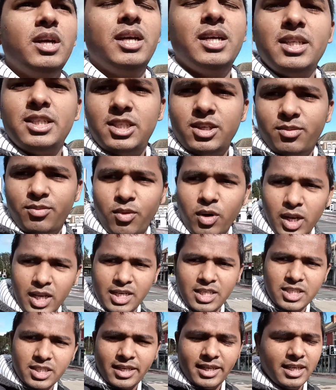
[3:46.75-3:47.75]
যে
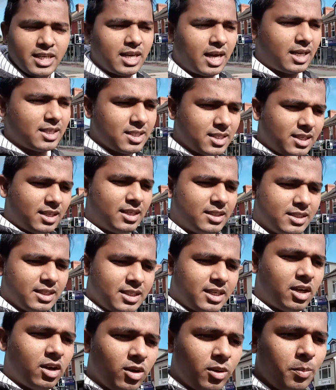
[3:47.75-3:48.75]
ভলেন্টিয়ারিং কাজটা যেটা
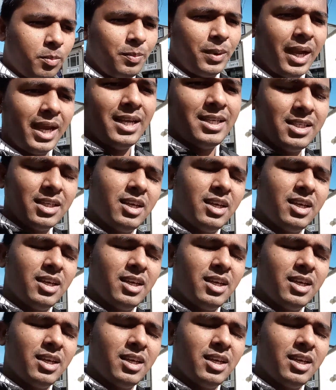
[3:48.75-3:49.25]
হলো পেইড